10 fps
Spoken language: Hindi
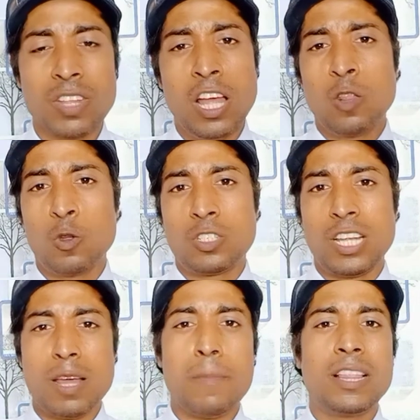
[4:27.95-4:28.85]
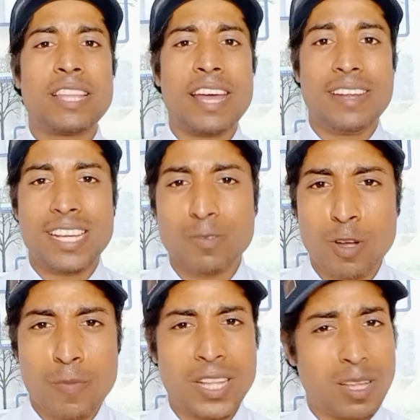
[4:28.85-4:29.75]
तो चलिए मिलते हैं नेक्स्ट वीडियो
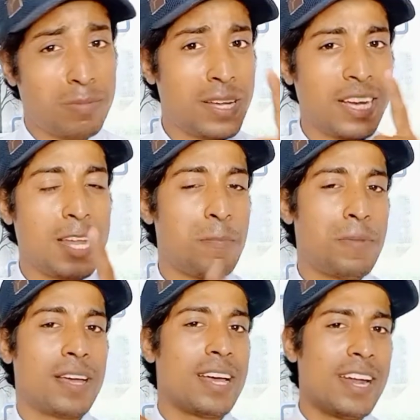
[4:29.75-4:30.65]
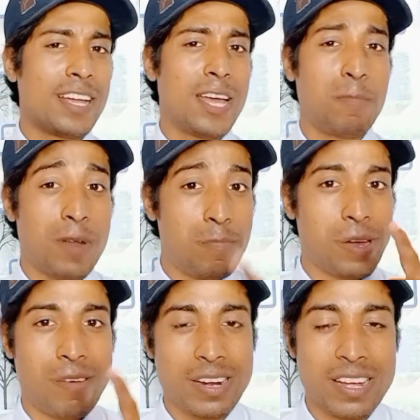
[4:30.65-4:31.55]
में तब तक के लिए अपना ख्याल रखें अपने परिवार
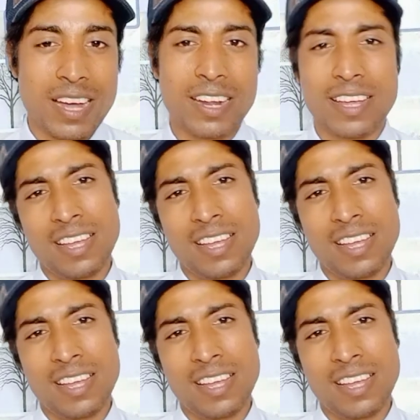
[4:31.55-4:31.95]
का ख्याल रखें